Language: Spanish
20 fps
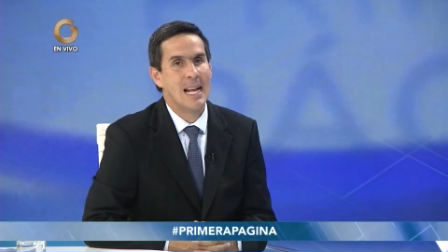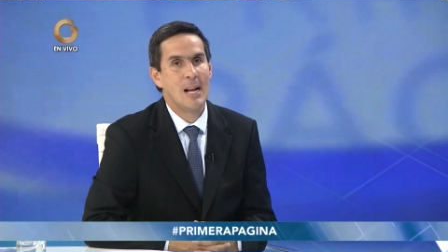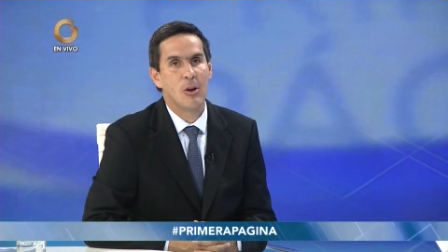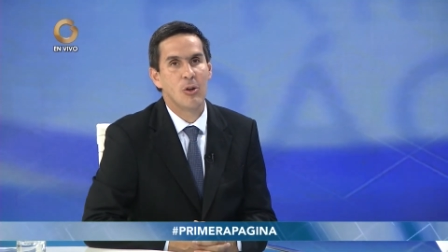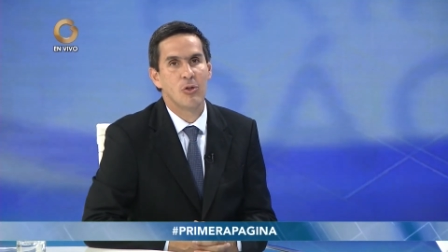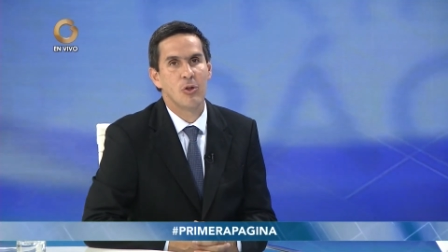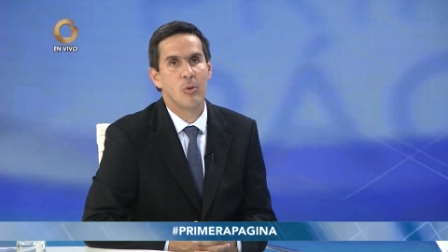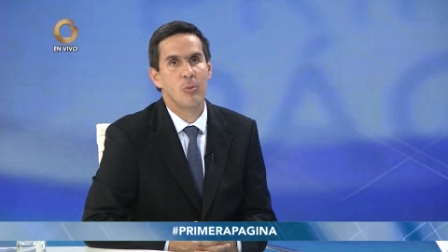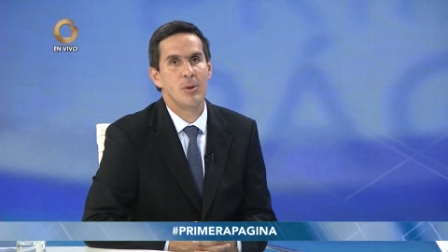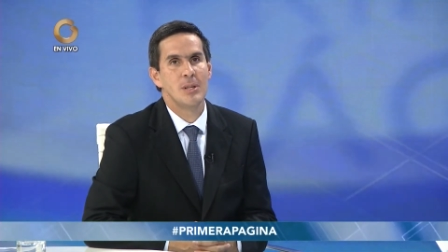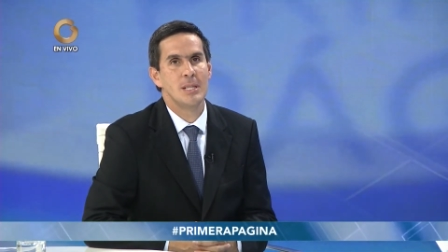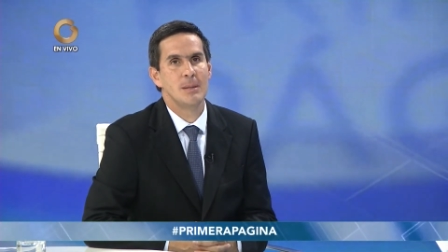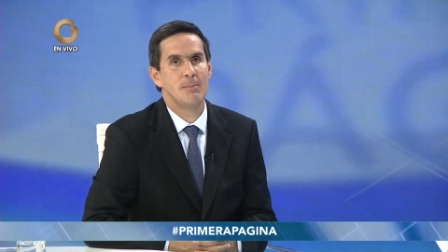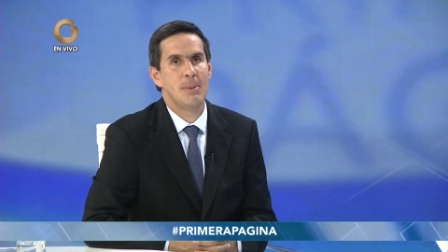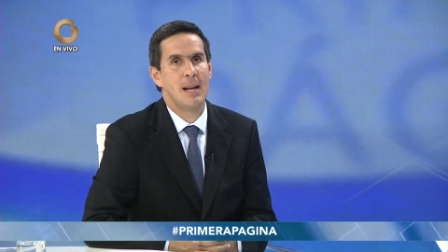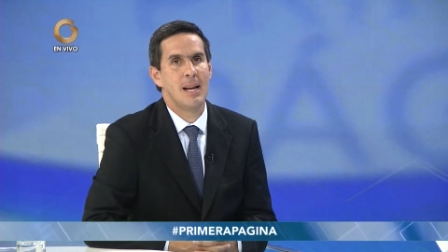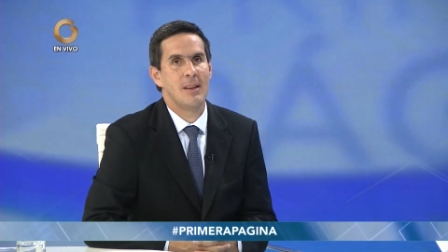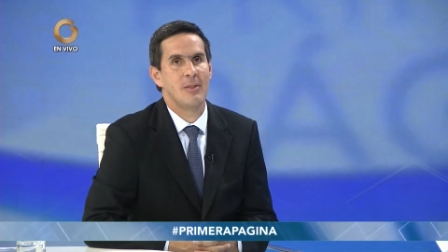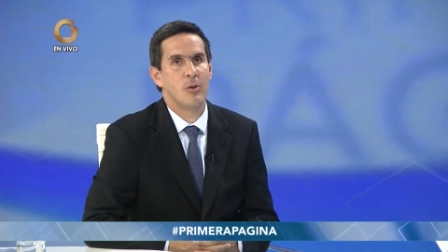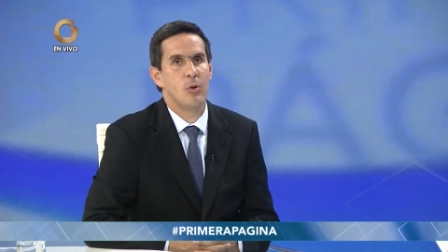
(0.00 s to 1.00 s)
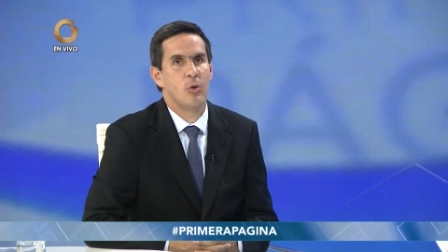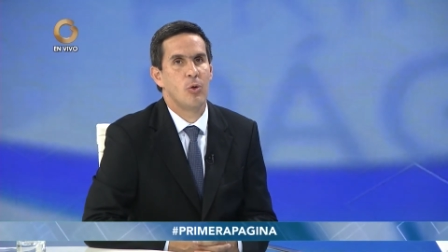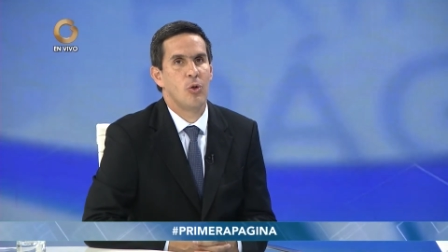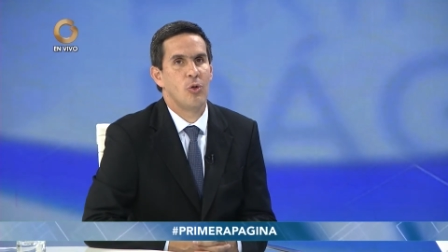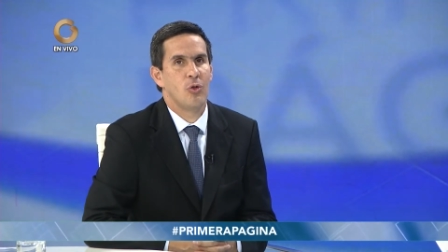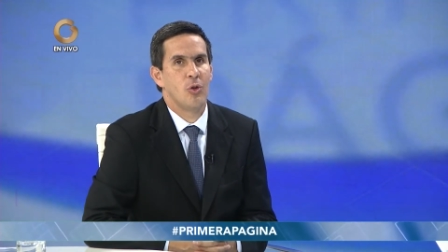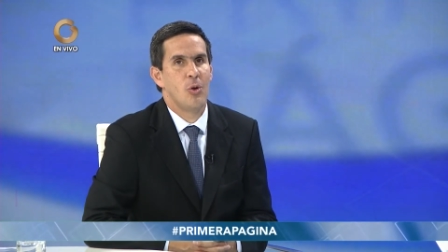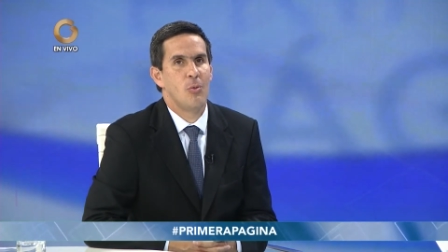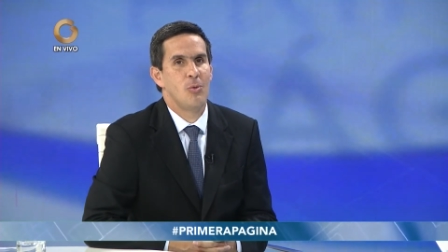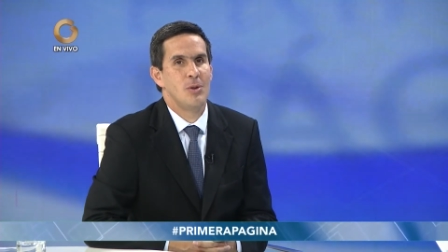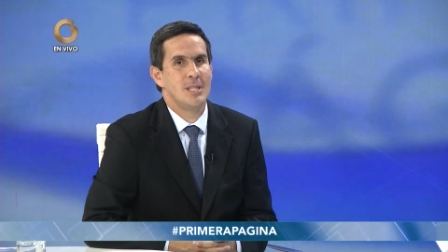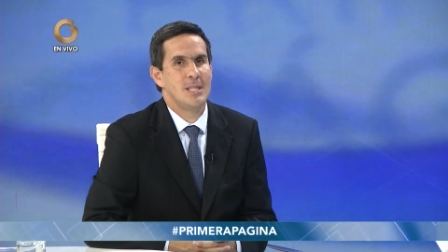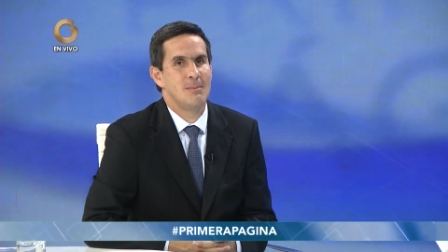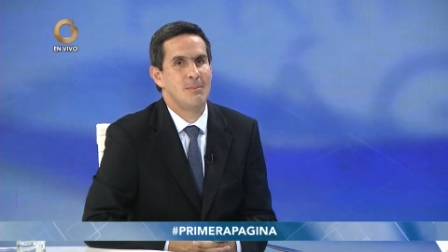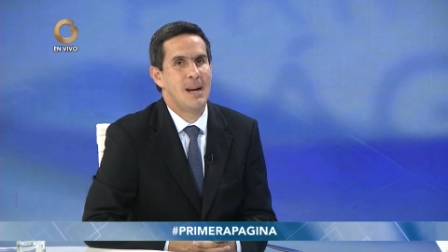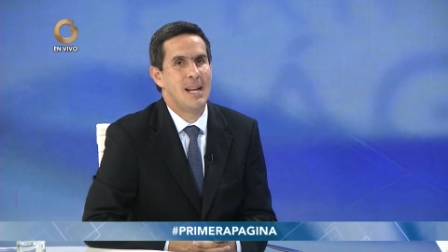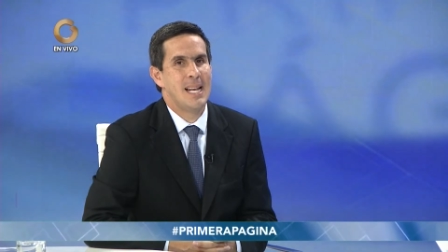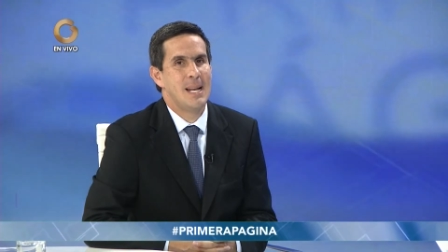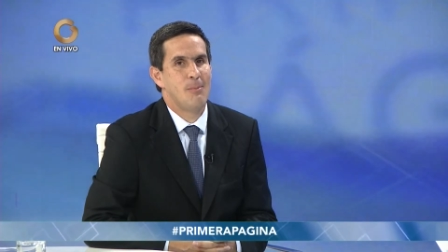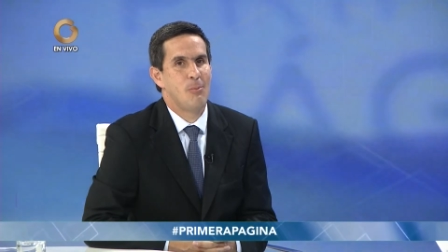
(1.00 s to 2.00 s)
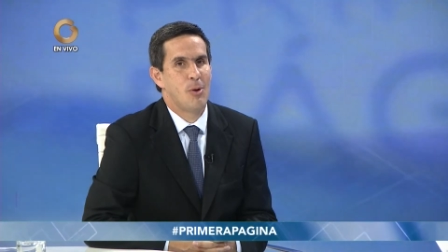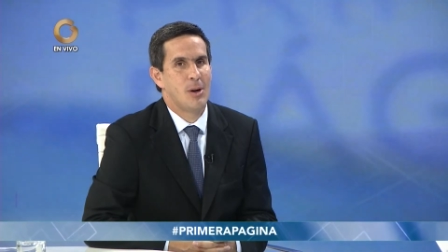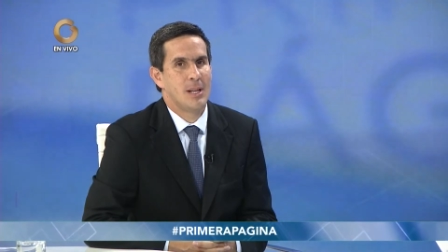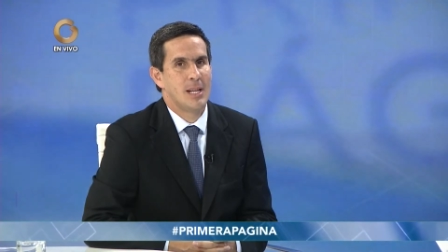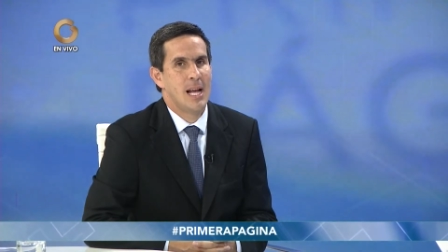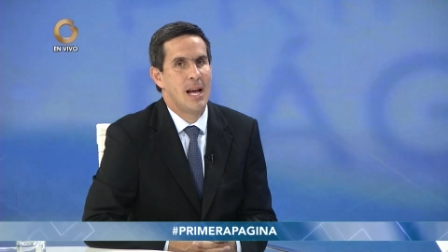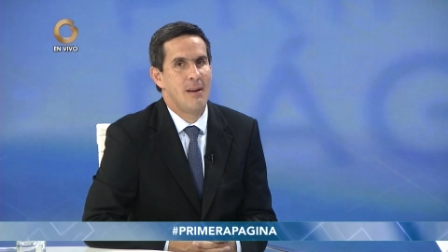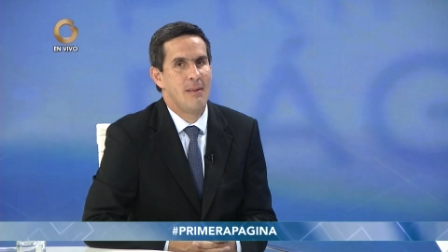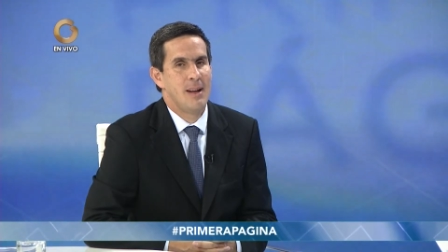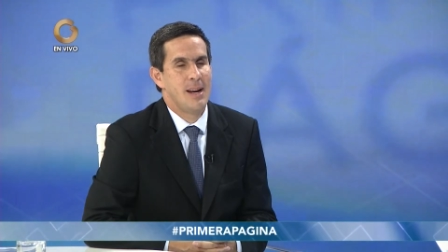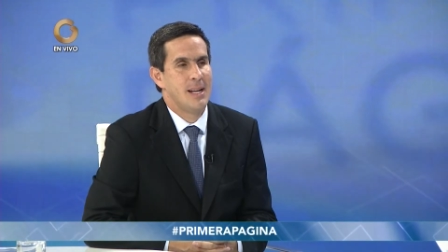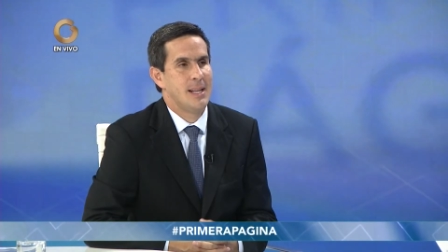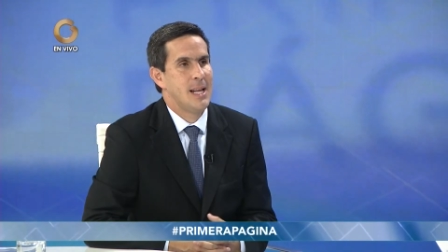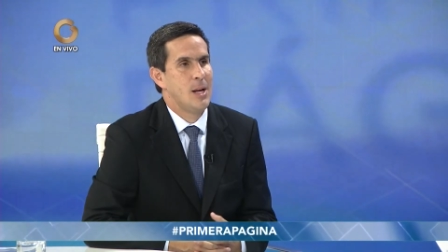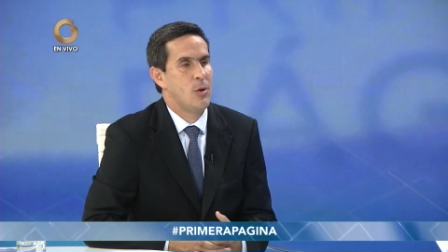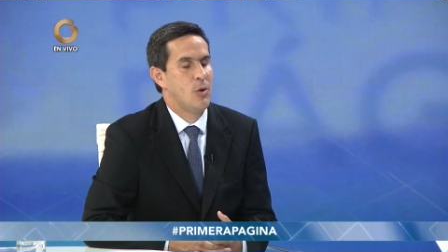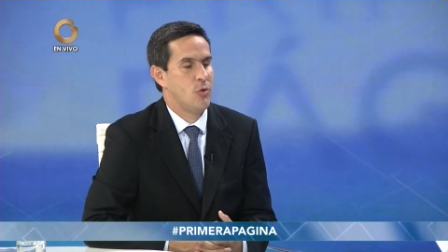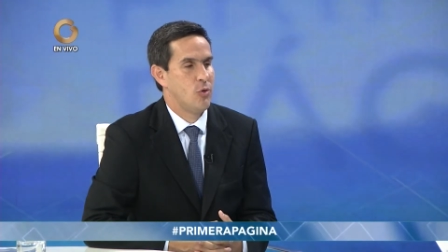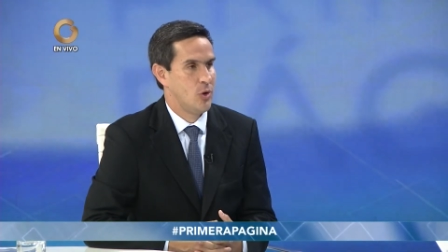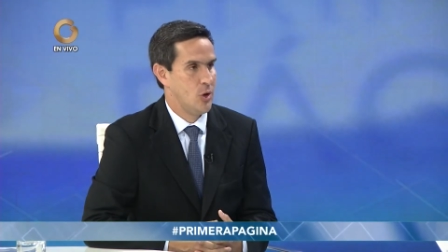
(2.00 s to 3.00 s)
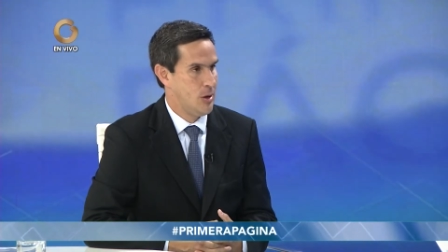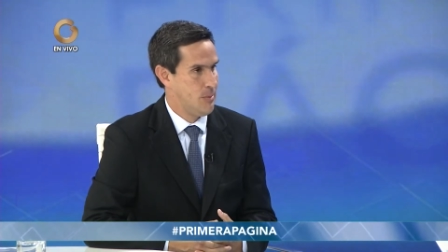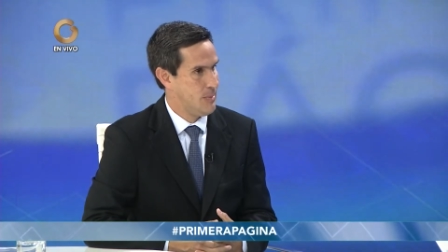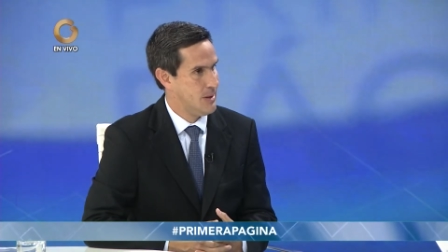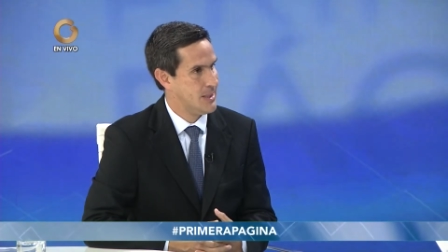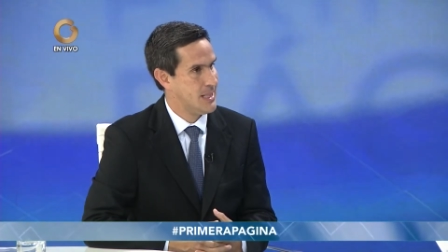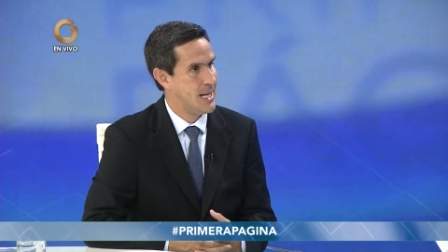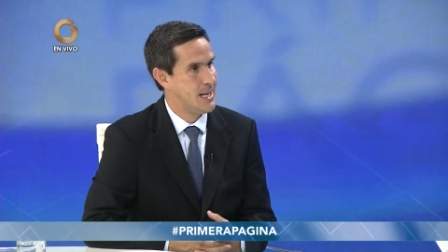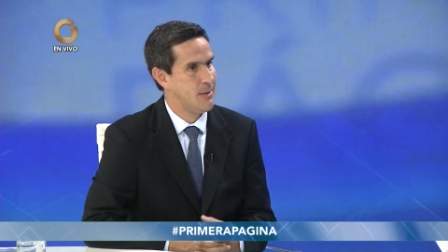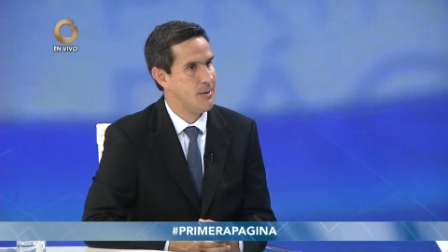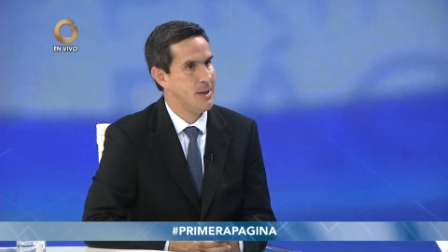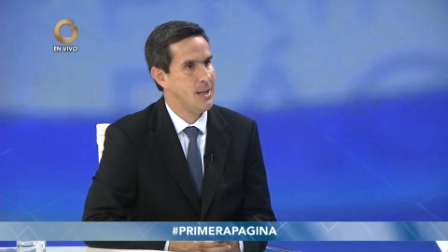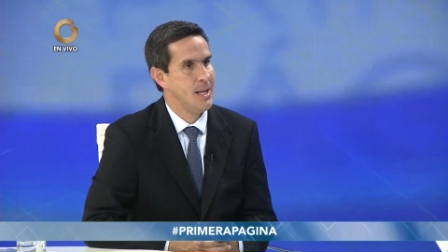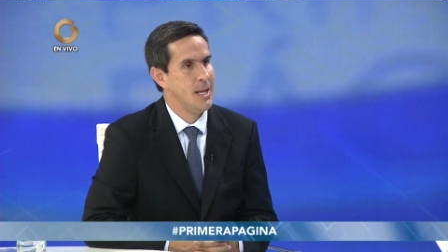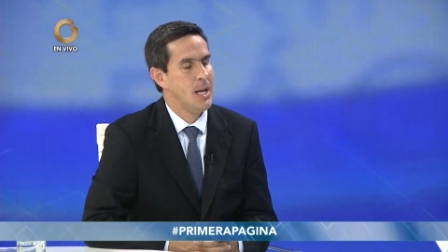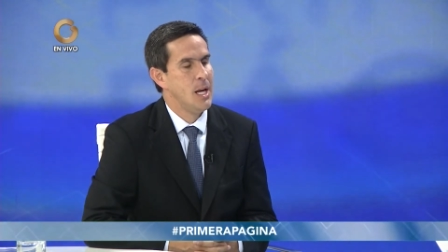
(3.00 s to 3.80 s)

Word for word: El Consejo Municipal ha sido un Consejo Municipal de puertas abiertas, y con eso quiero empezar.